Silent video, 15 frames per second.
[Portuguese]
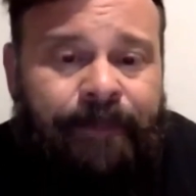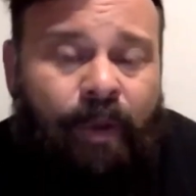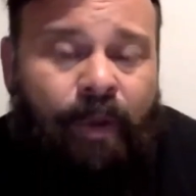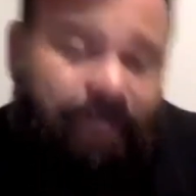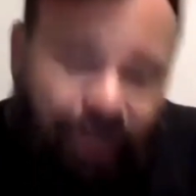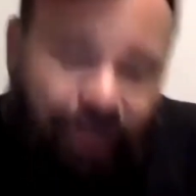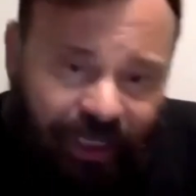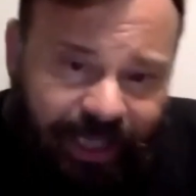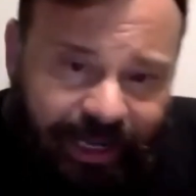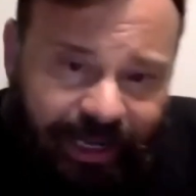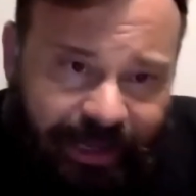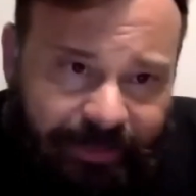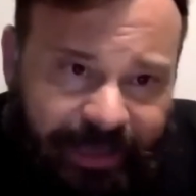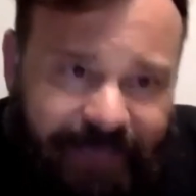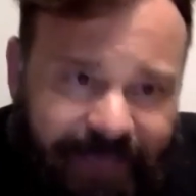Ou se chegarem
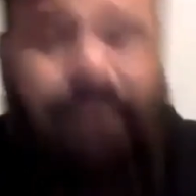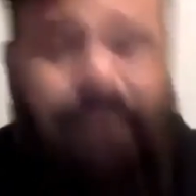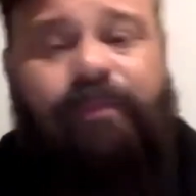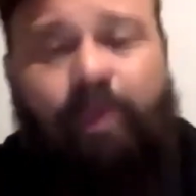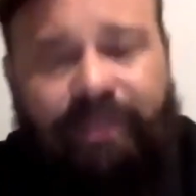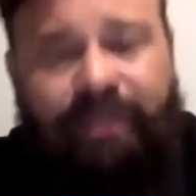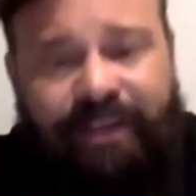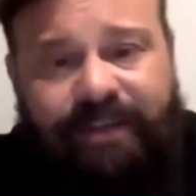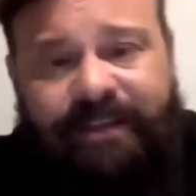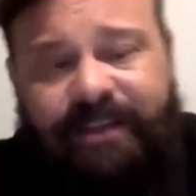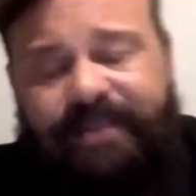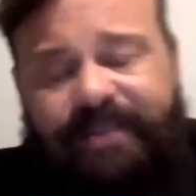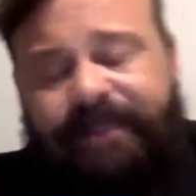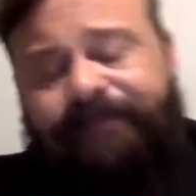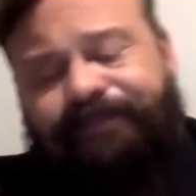a mestre, com
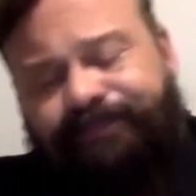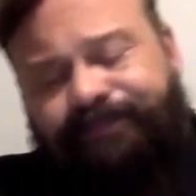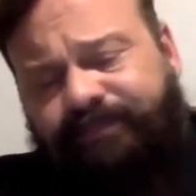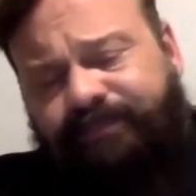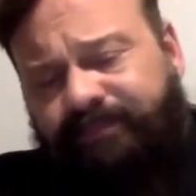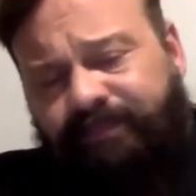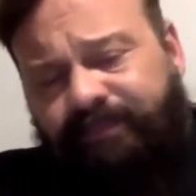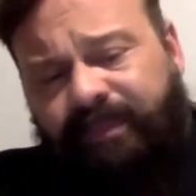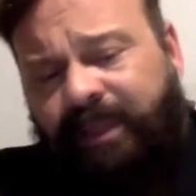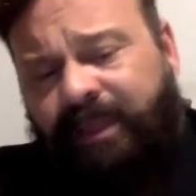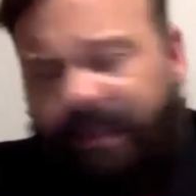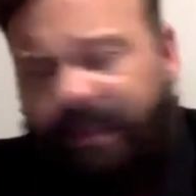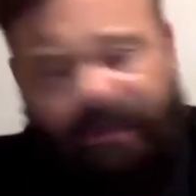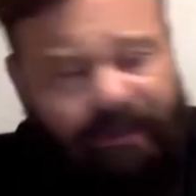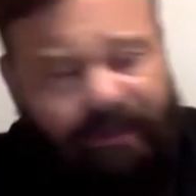certeza...
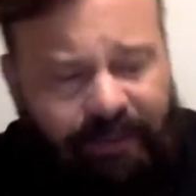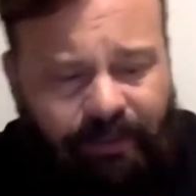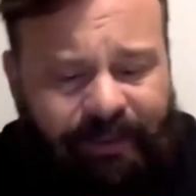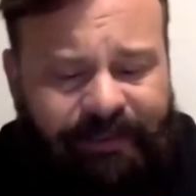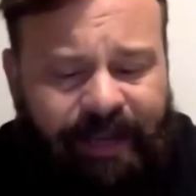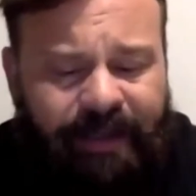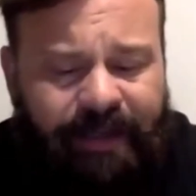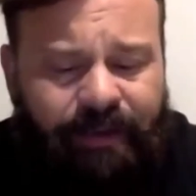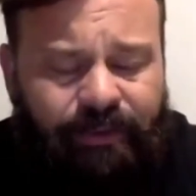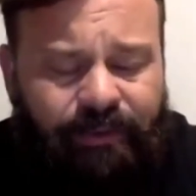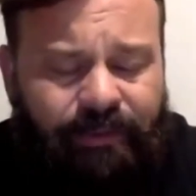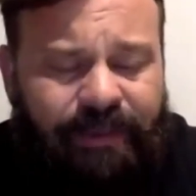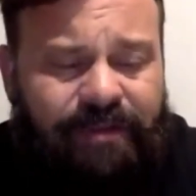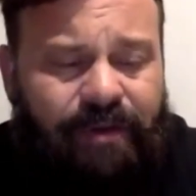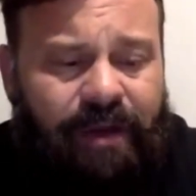Uhum não entrarão
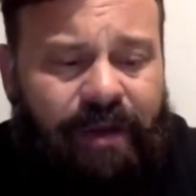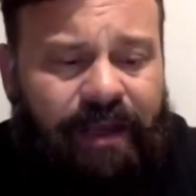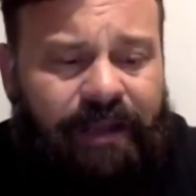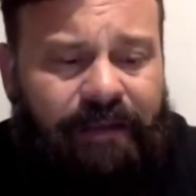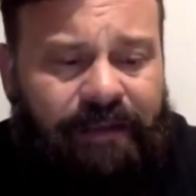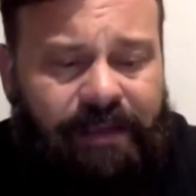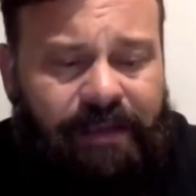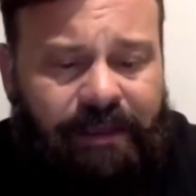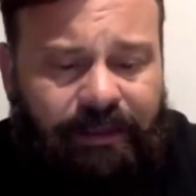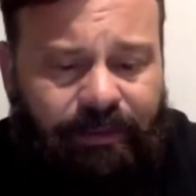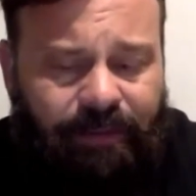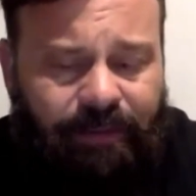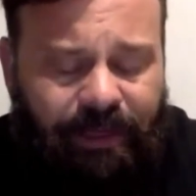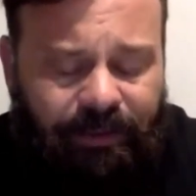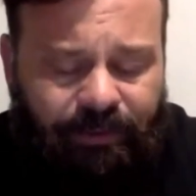numa escola,
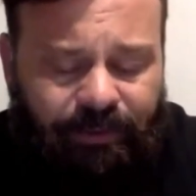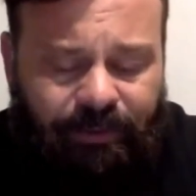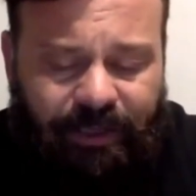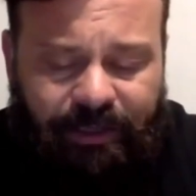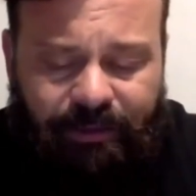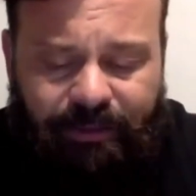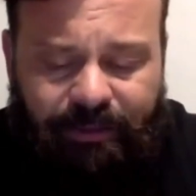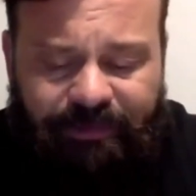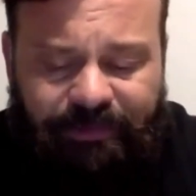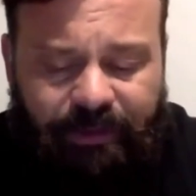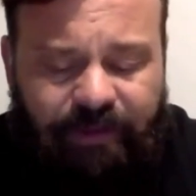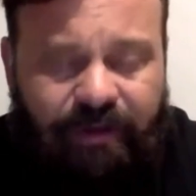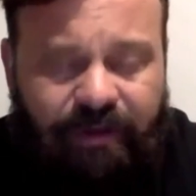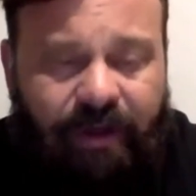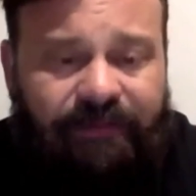numa, numa, numa
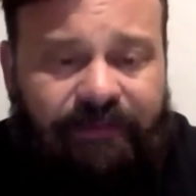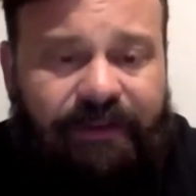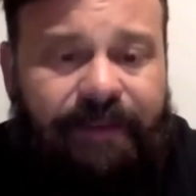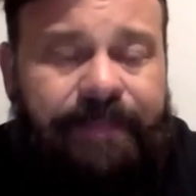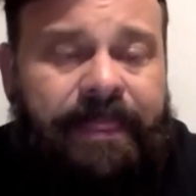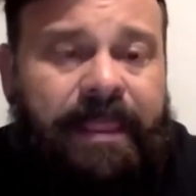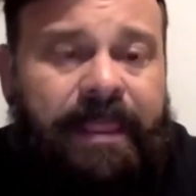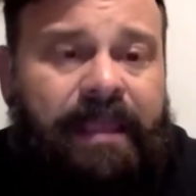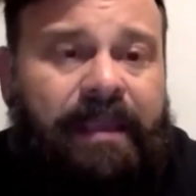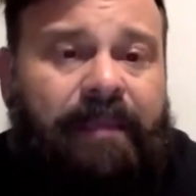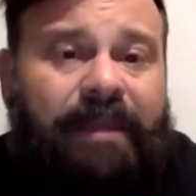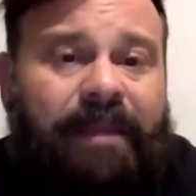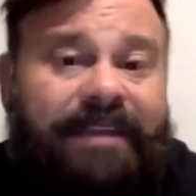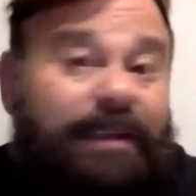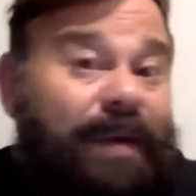filosófica.
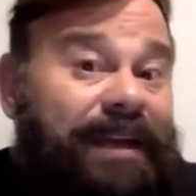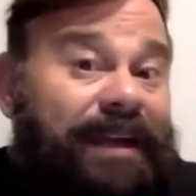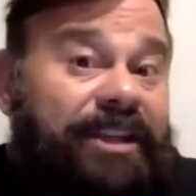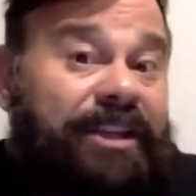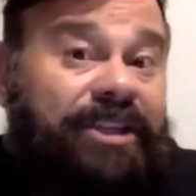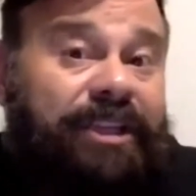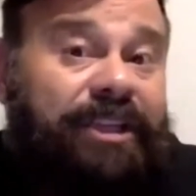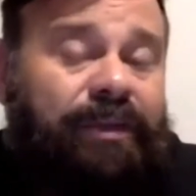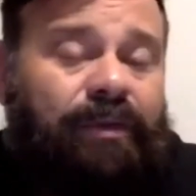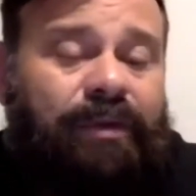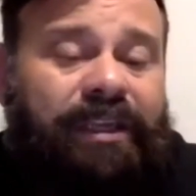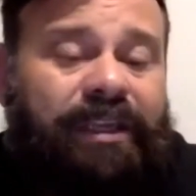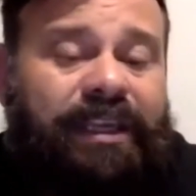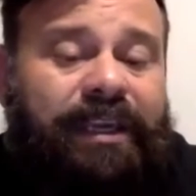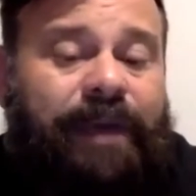Mas eu acredito
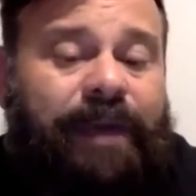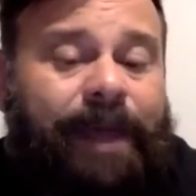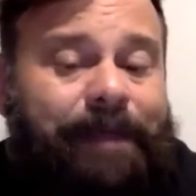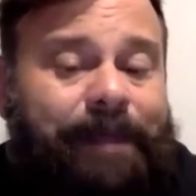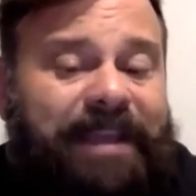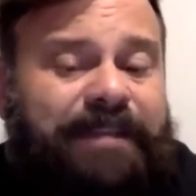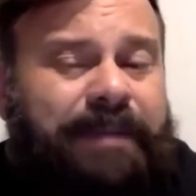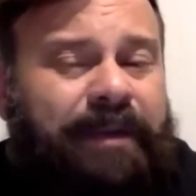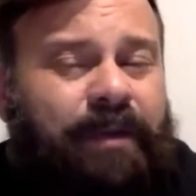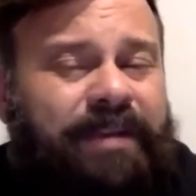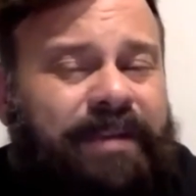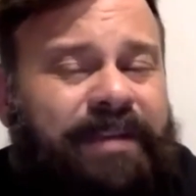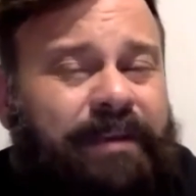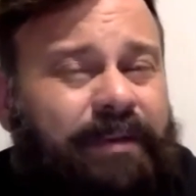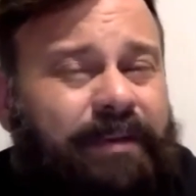que a mesma
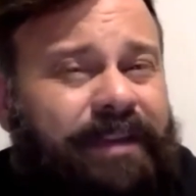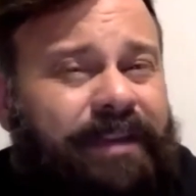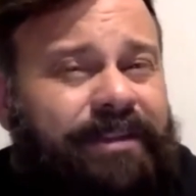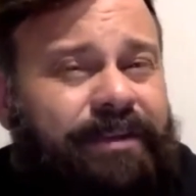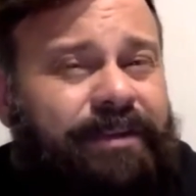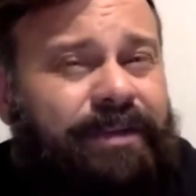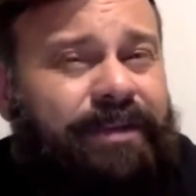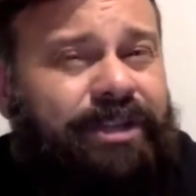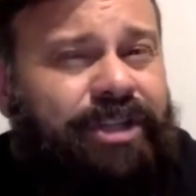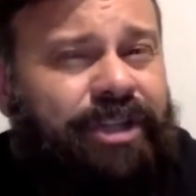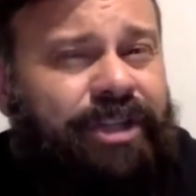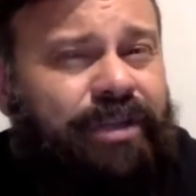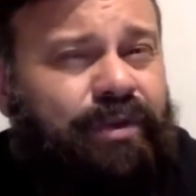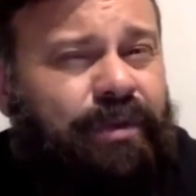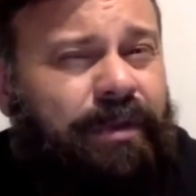coisa acontece no
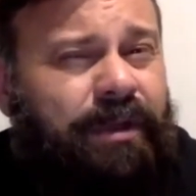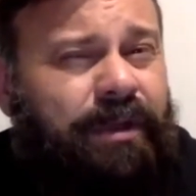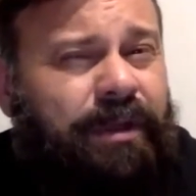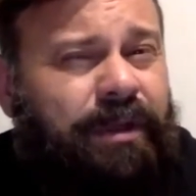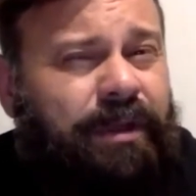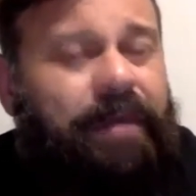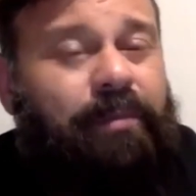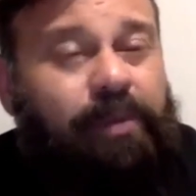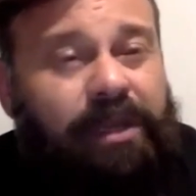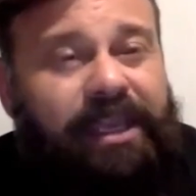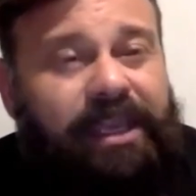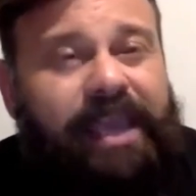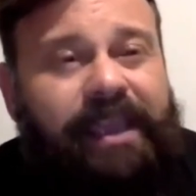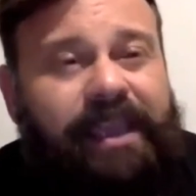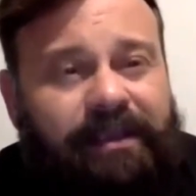ninjitsu,
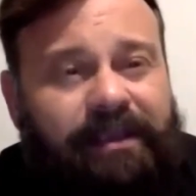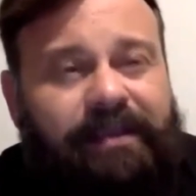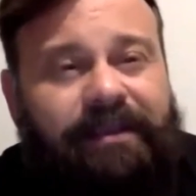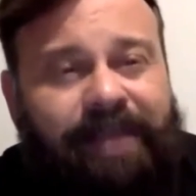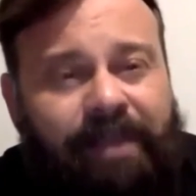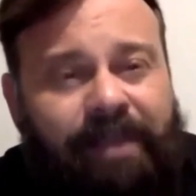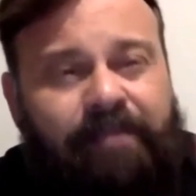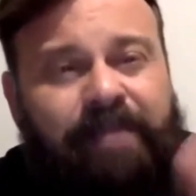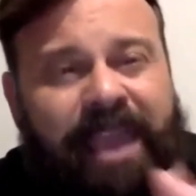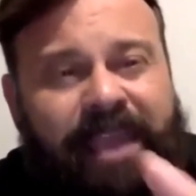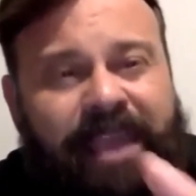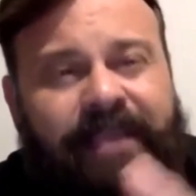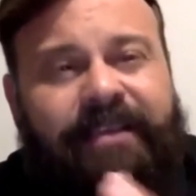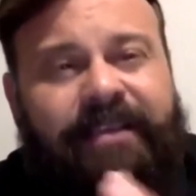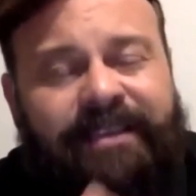porque
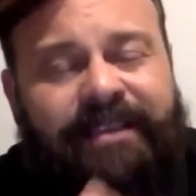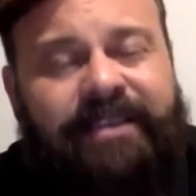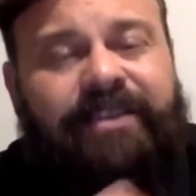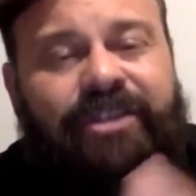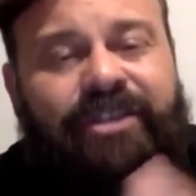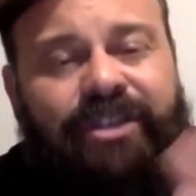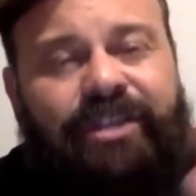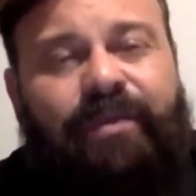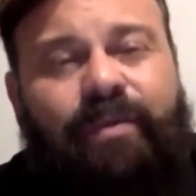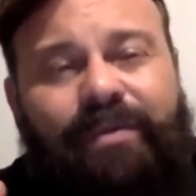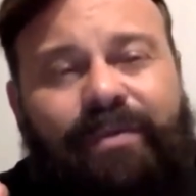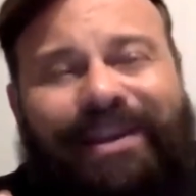também existe um